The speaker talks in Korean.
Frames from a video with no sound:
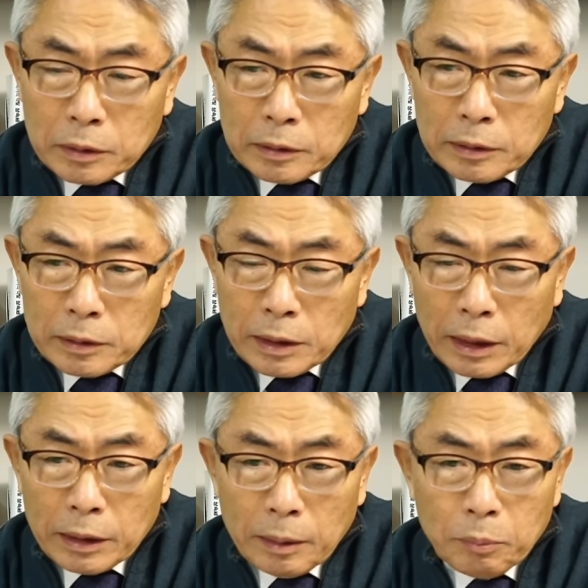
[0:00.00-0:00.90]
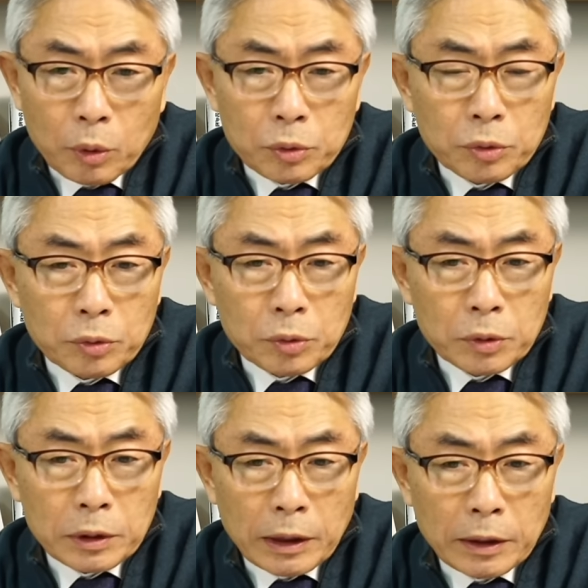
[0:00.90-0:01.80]
그 제야
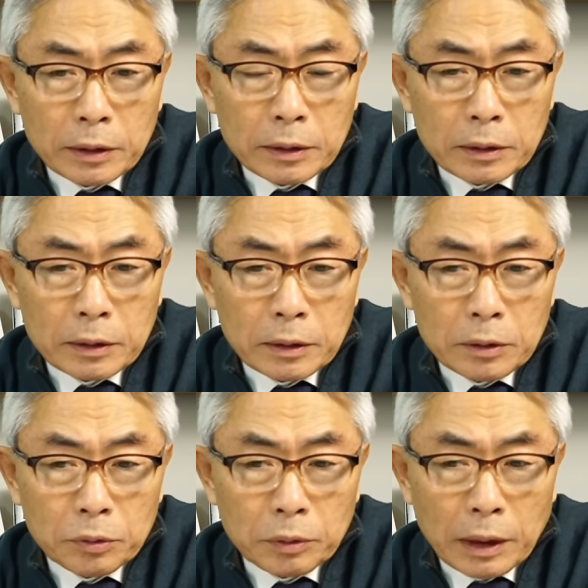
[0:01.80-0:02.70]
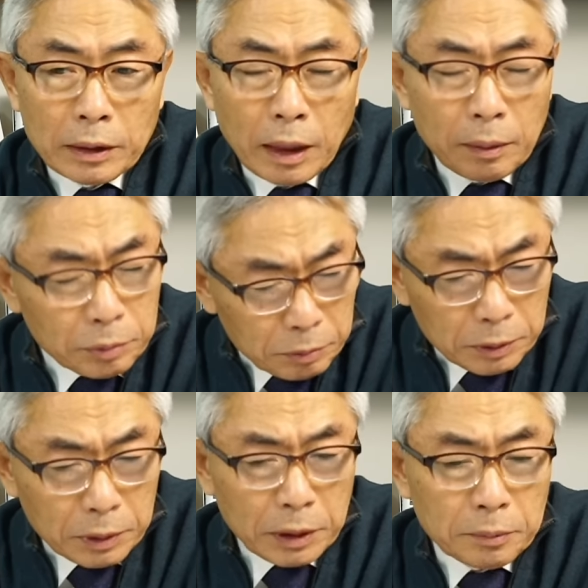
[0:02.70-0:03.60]
보수 세력 들 중에
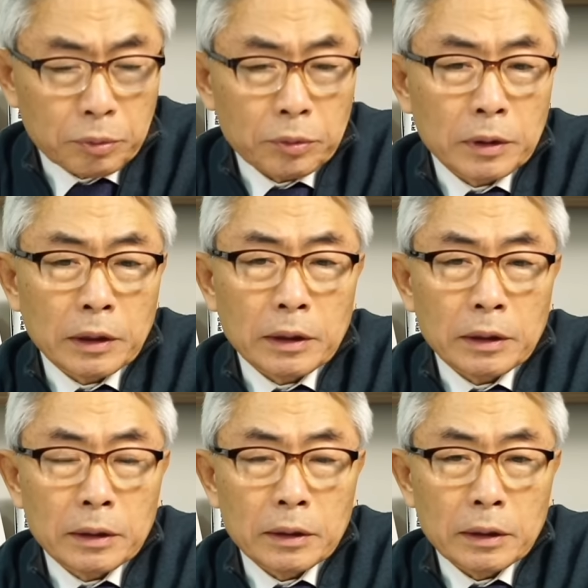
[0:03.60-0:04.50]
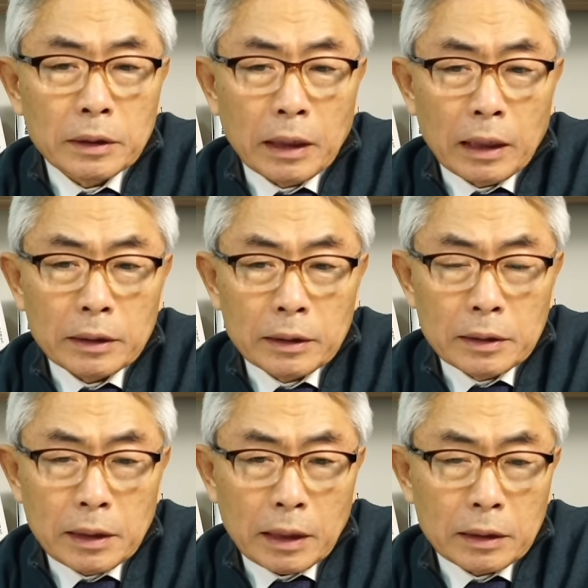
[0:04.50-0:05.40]
대부분의 분들이 특히나
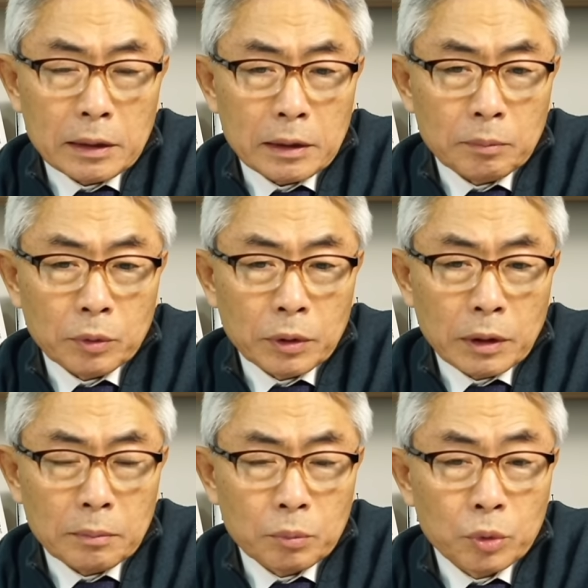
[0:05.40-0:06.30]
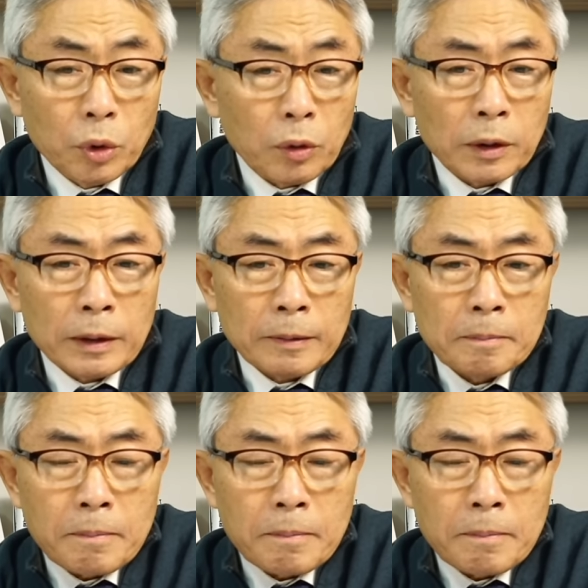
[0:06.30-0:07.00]
연세가 드신 분들은 무조건